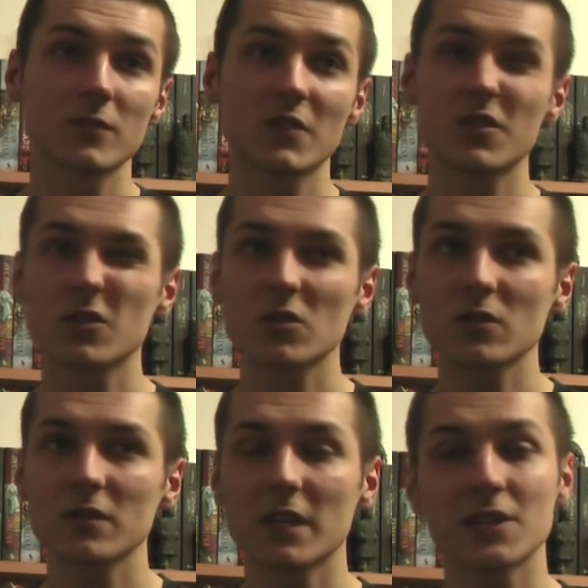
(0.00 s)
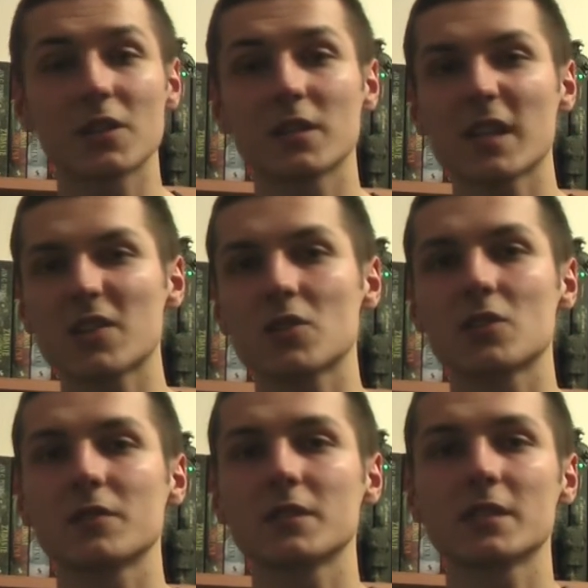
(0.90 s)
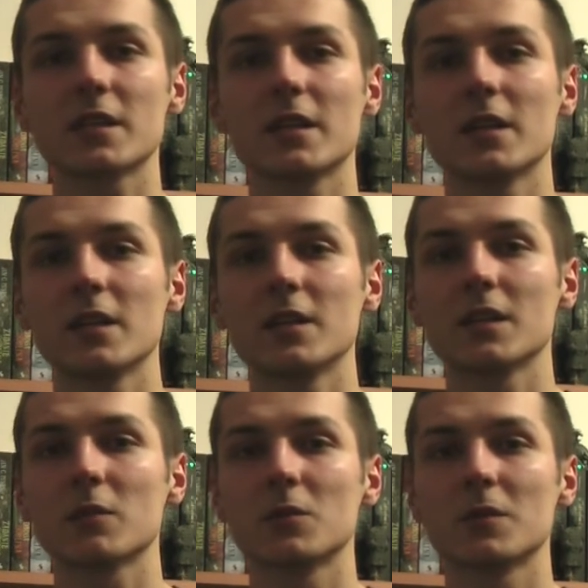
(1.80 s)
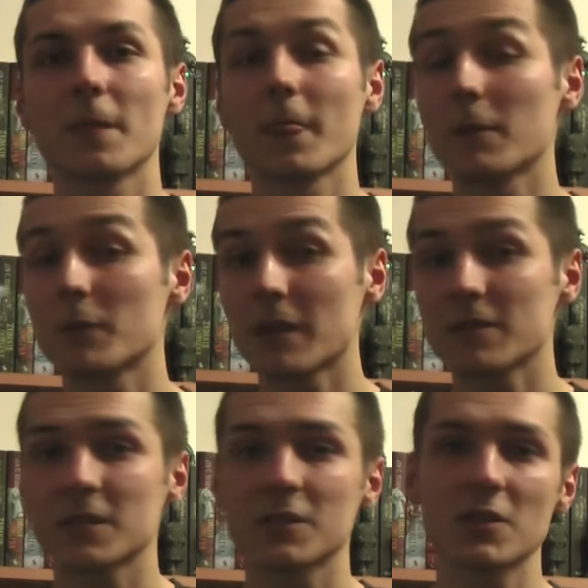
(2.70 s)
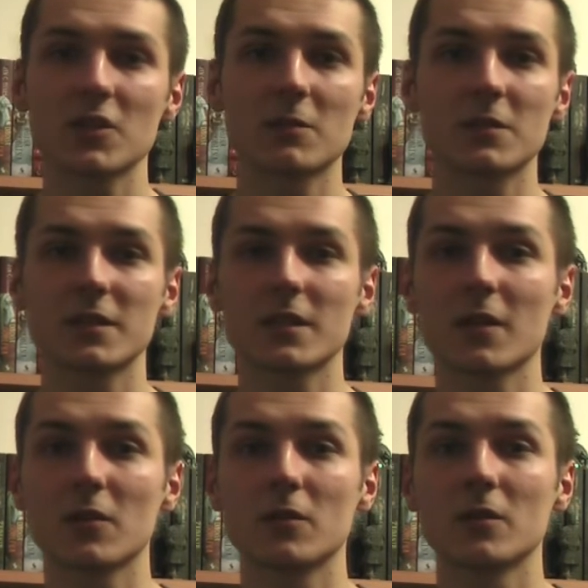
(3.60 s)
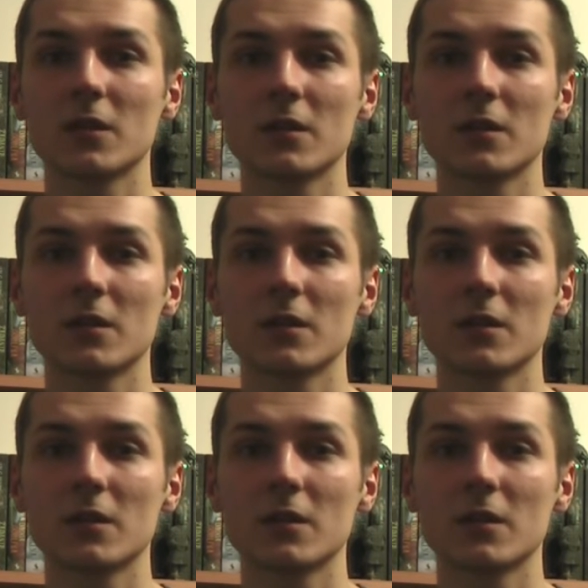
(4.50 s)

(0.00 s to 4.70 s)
Wszystko to wydaje się tak rzeczywiste, jakby naprawdę gdzieś tam istniało,